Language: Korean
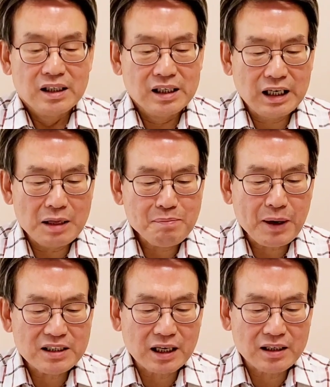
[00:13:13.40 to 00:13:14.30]
인간
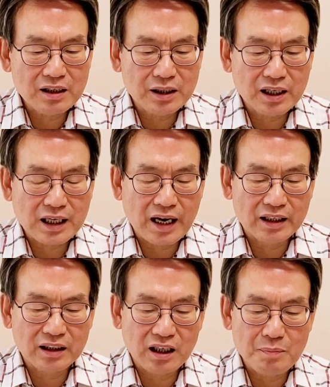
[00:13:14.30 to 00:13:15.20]
판사들에 의해
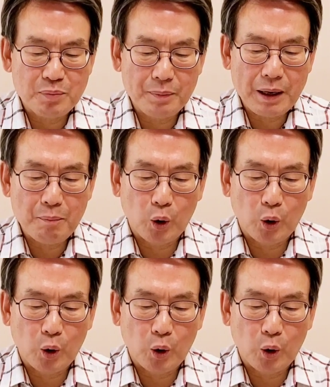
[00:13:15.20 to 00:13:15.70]
자행되는 법의